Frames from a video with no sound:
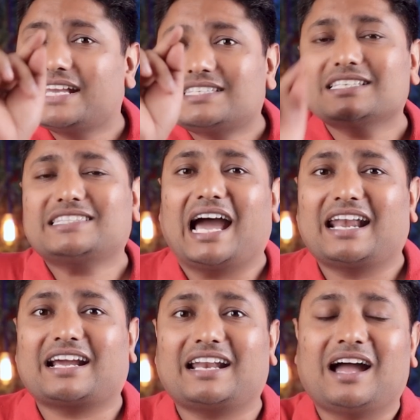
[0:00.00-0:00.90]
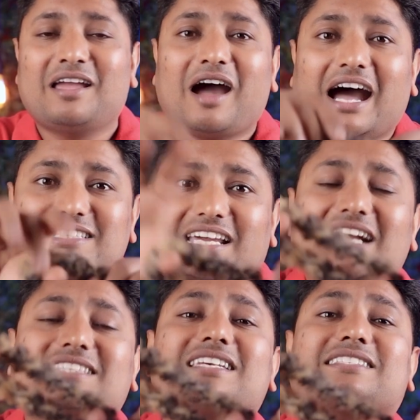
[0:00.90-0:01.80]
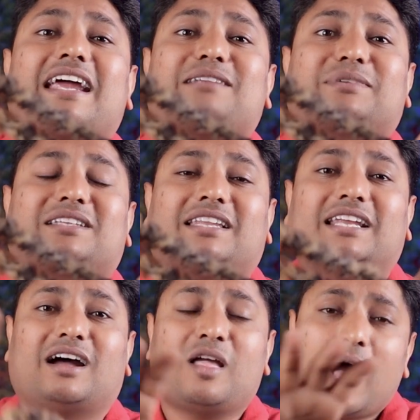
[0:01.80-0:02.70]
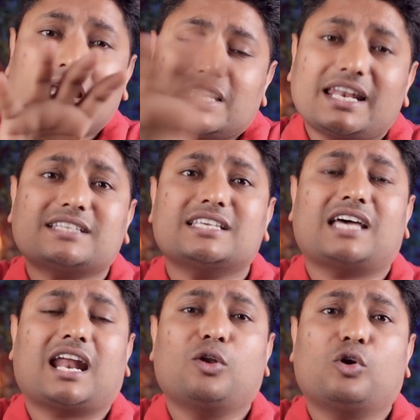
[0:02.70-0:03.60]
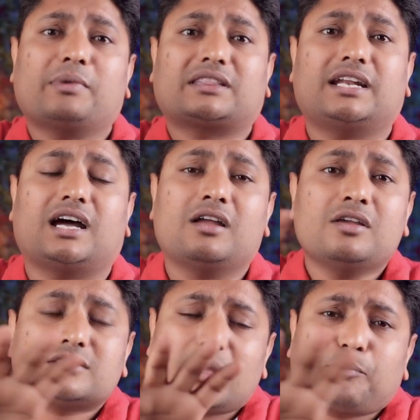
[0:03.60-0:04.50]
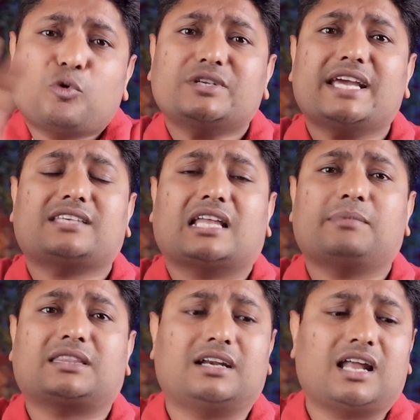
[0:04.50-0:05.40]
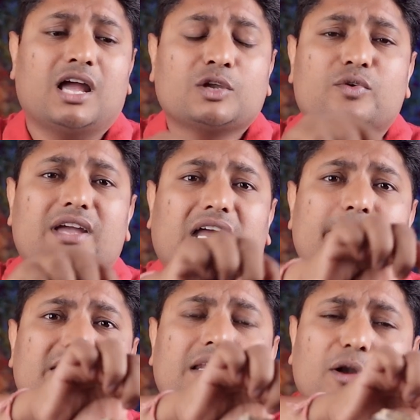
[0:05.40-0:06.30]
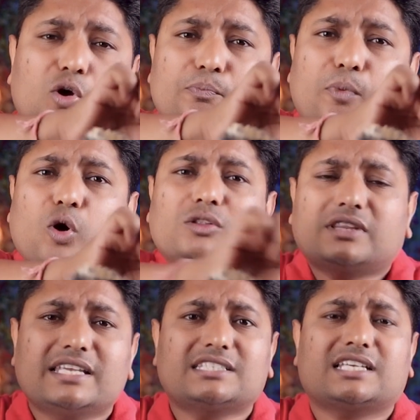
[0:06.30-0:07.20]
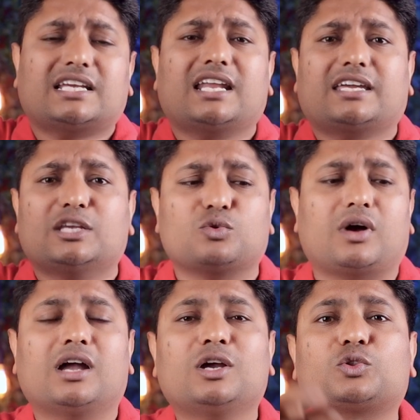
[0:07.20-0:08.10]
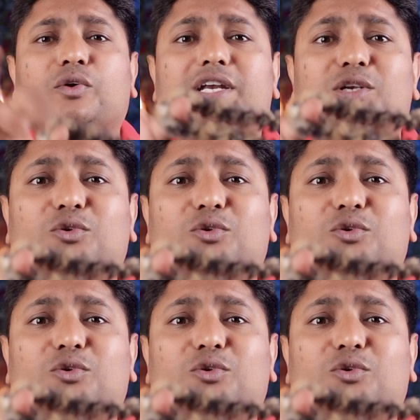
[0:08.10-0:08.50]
एक चीज़ ध्यान रखना अचानक से स्टेट मत कर देना अचानक से सारा लोड मत देना सब कुछ एक साथ मत करना क्योंकि अगर मैं इस रबड़ को बहुत तेज़ी से अचानक खींचूंगा तो ये